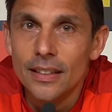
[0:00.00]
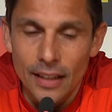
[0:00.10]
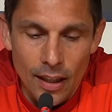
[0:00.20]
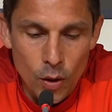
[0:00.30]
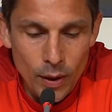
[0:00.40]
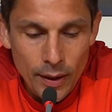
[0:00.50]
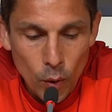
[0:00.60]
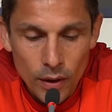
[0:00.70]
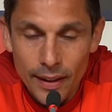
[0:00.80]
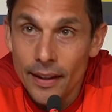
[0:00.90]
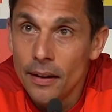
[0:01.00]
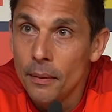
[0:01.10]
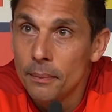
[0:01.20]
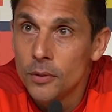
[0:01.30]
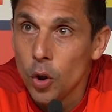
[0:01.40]
Ja, hallo in die Runde.
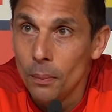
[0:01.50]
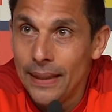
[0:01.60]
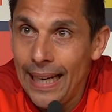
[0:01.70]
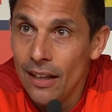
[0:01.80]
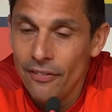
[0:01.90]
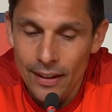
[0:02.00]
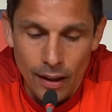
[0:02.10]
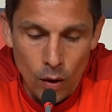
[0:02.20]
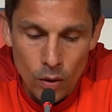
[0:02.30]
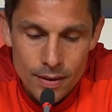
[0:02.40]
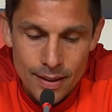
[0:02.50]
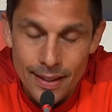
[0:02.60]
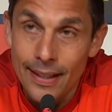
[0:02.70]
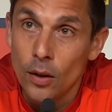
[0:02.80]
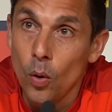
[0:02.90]
Ähm, Tom Däne fällt aus, hat
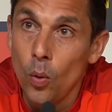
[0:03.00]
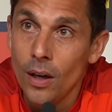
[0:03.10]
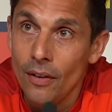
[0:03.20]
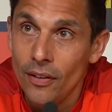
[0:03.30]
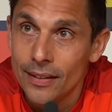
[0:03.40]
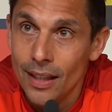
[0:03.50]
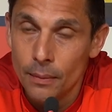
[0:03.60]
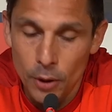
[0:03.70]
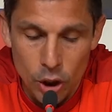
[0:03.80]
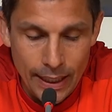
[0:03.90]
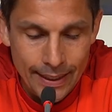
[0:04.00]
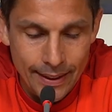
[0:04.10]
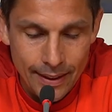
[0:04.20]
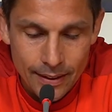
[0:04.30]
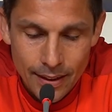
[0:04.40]
sich der Corona-Verdacht
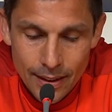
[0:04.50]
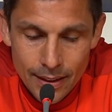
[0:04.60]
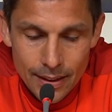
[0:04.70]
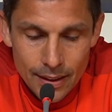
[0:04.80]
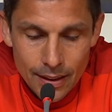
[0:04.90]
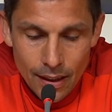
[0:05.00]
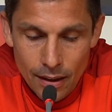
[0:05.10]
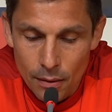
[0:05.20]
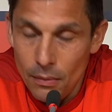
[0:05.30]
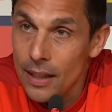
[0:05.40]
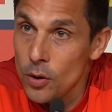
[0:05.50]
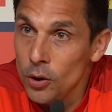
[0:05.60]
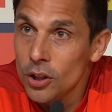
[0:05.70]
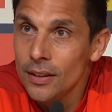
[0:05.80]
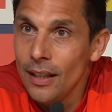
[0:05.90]
bestätigt. Ähm,
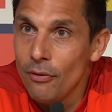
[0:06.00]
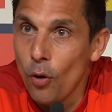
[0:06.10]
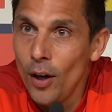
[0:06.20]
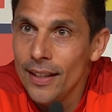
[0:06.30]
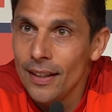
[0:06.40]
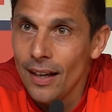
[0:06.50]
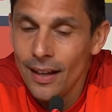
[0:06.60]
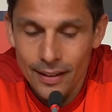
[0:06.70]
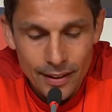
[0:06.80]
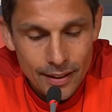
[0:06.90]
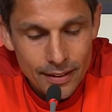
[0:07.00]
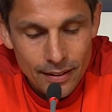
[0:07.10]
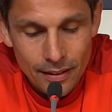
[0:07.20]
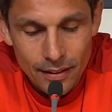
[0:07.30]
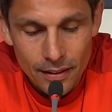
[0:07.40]
ansonsten erfreuliche Nachricht.
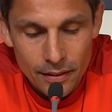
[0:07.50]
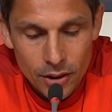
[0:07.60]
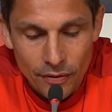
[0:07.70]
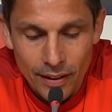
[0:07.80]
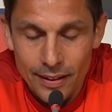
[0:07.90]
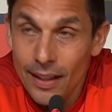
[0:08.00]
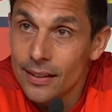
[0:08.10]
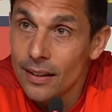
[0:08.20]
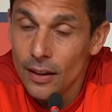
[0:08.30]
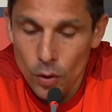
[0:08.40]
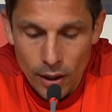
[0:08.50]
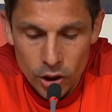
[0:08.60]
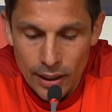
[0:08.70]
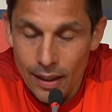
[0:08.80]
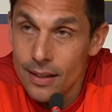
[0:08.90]
Äh, Stefan Teska,
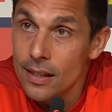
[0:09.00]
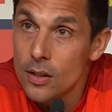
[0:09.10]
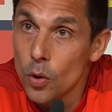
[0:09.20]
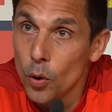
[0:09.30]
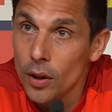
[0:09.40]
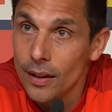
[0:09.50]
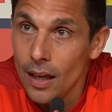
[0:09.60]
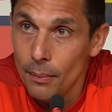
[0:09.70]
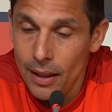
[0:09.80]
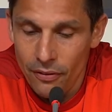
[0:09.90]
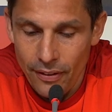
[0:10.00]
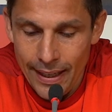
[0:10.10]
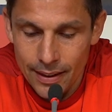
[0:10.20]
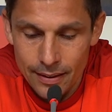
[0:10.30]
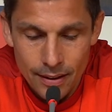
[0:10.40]
Jonas Sterner sind zurück nach dem
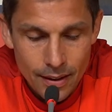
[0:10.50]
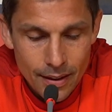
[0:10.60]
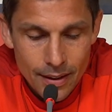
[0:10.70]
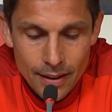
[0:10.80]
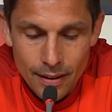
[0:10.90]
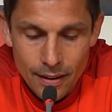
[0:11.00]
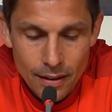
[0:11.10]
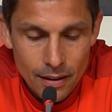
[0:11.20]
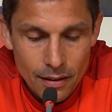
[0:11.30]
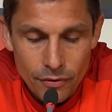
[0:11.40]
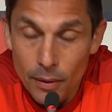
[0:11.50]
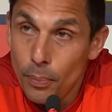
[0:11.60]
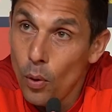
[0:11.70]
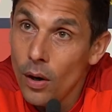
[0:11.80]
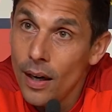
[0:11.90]
Infekt. Äh, Finn
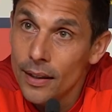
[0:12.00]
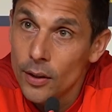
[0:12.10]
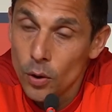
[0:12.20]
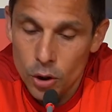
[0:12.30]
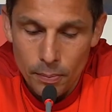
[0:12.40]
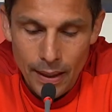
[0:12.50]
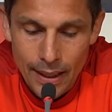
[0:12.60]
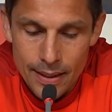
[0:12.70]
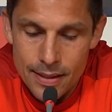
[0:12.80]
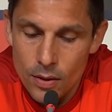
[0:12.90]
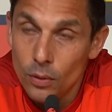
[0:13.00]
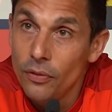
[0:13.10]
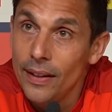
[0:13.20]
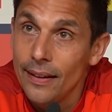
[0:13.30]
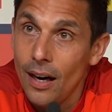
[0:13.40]
Porat, Josh Mees und
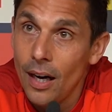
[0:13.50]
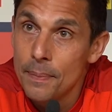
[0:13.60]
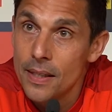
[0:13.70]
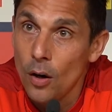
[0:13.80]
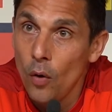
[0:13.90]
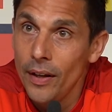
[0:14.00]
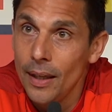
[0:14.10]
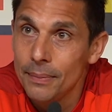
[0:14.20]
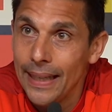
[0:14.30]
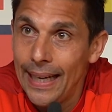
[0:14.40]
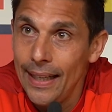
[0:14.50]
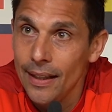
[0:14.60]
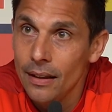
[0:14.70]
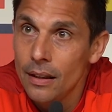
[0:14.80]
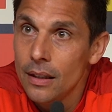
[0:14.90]
Fiete Arp sind auch wieder im
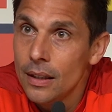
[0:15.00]
Training.